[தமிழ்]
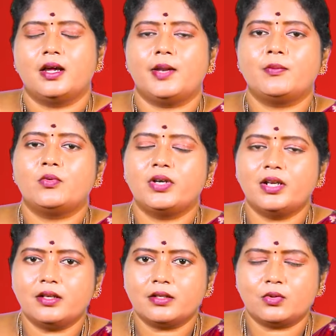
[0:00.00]
நம்ம
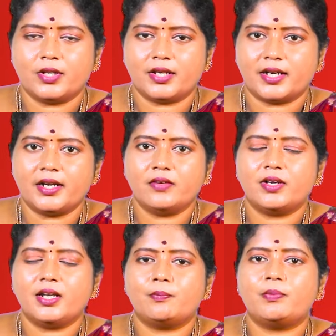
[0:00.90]
உடலில் இருக்கக்கூடிய
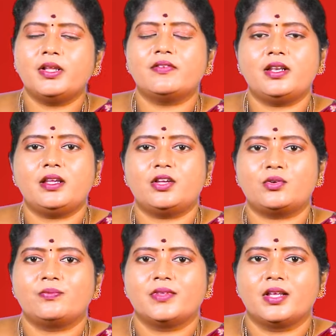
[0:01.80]
கழிவுகள் எப்படி வெளியேறும்